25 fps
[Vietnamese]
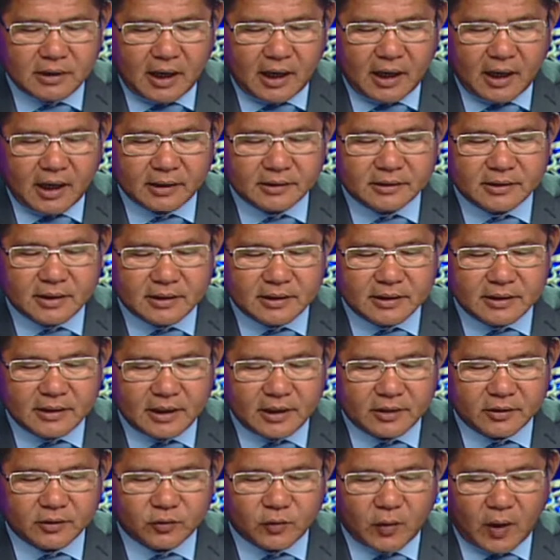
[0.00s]
đã trình
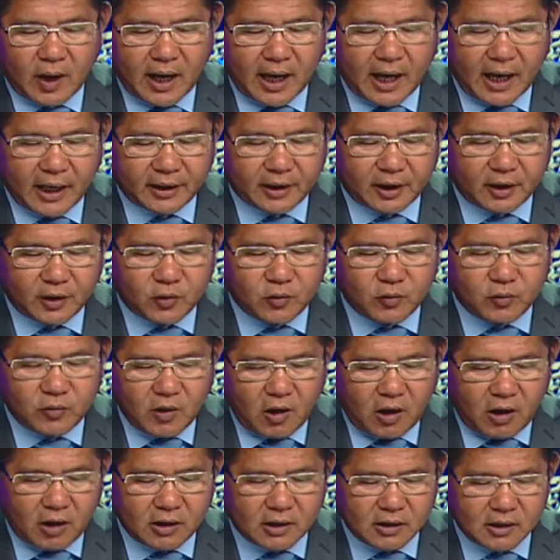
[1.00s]
diện tòa án ở
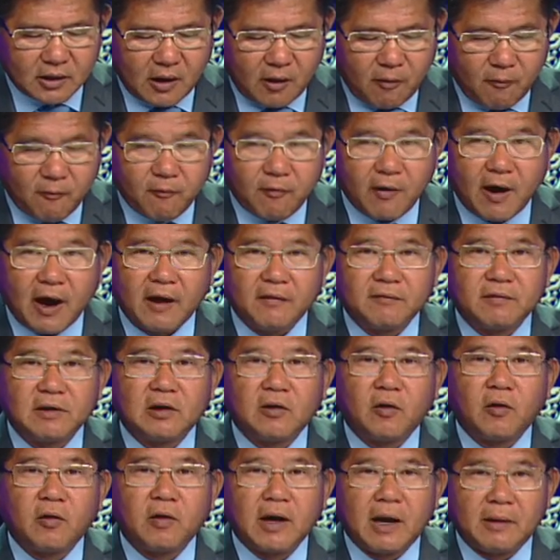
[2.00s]
New York không phải vì
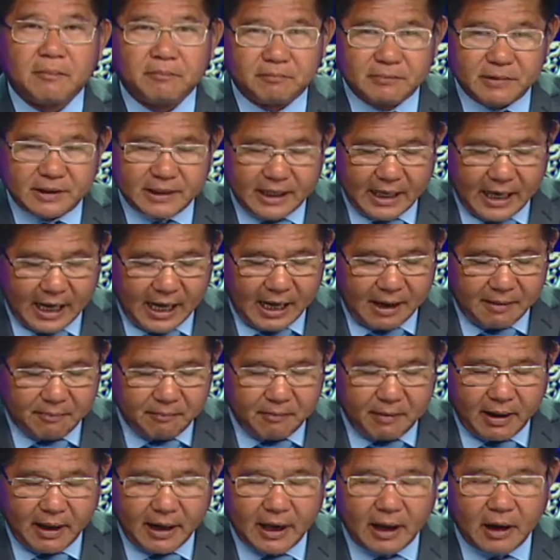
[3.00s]
lỗi lầm gì cả
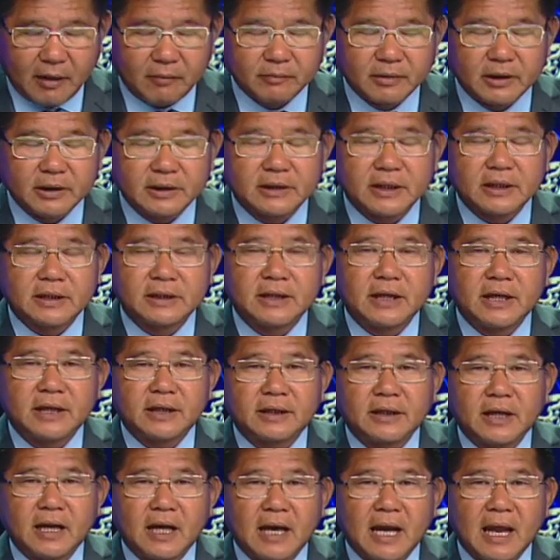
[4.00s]
mà là ông đến trình
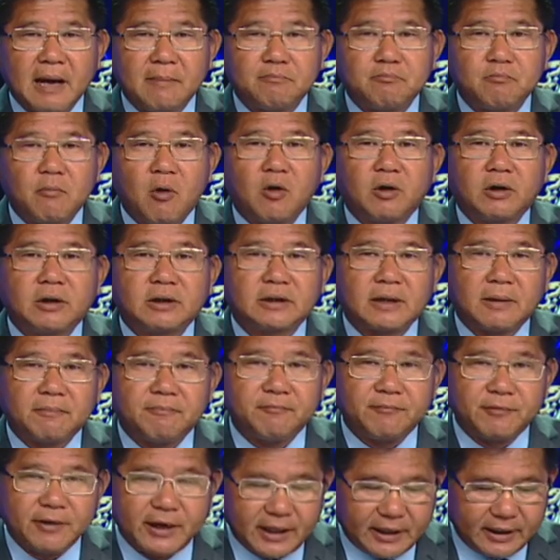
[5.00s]
diện để làm bồi thẩm
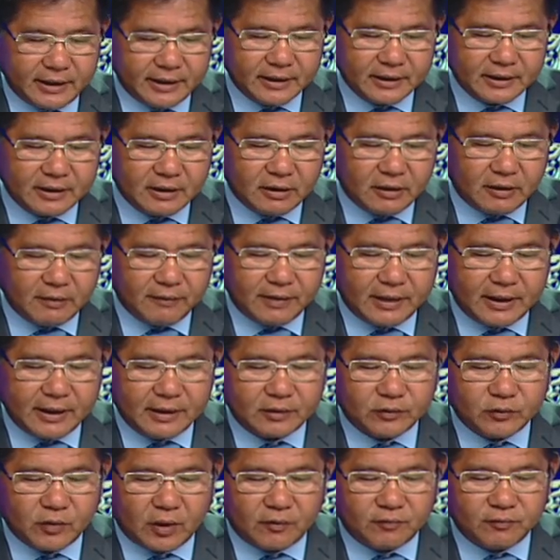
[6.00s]
viên. Thưa quý vị,
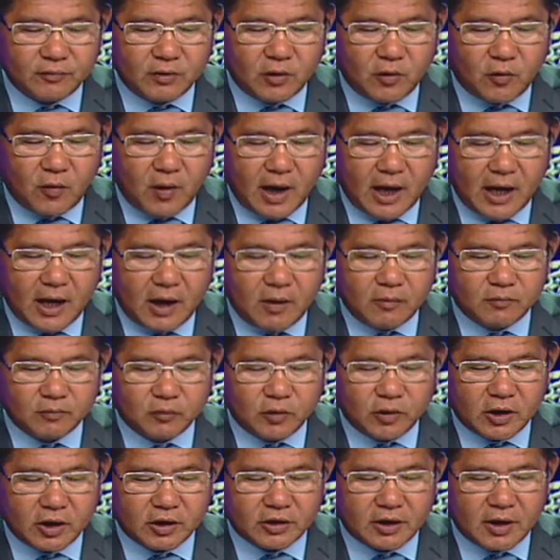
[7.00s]
tuần vừa qua ông
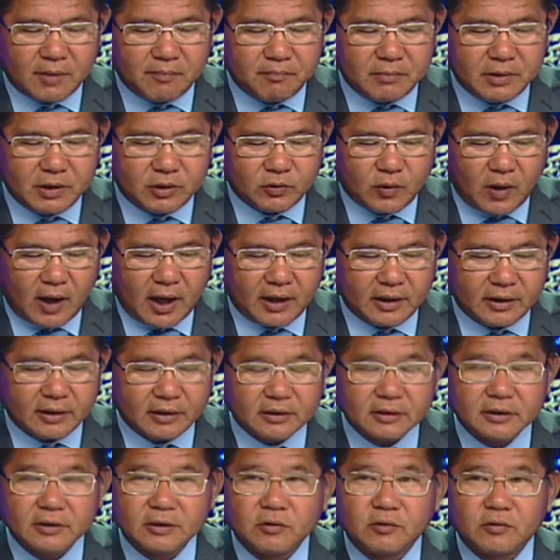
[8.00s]
Donald Trump bị tòa
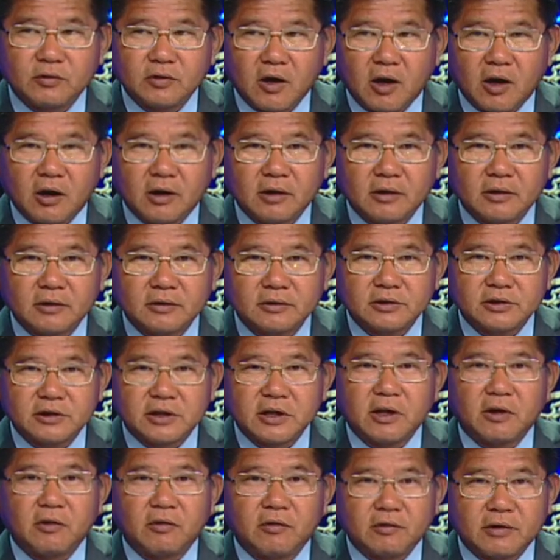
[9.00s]
án New York
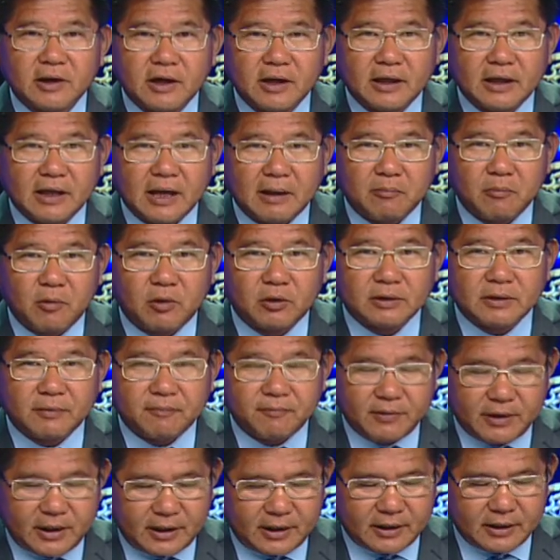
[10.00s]
triệu đến làm bồi thẩm
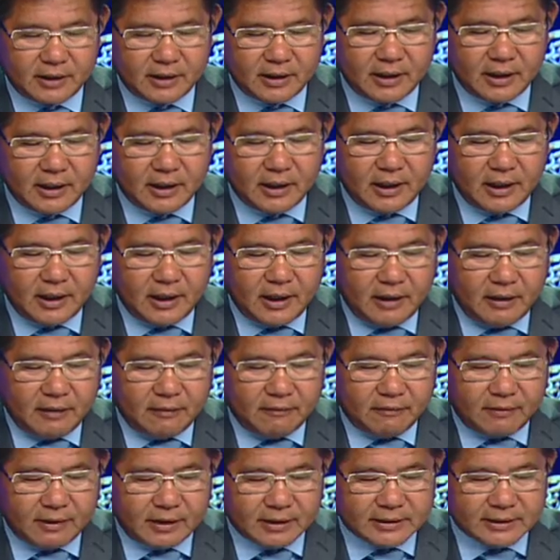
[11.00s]
viên
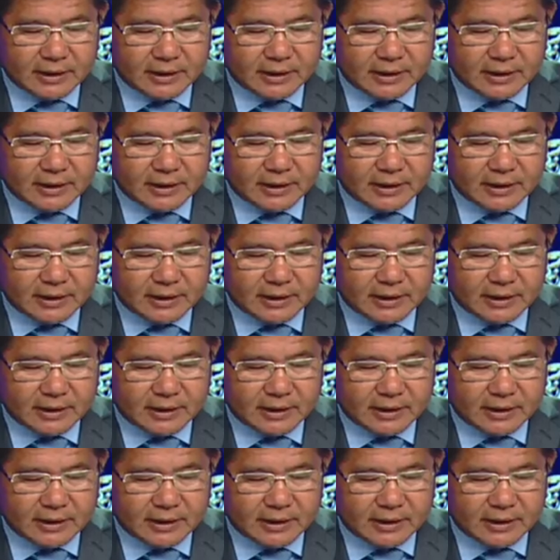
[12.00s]
và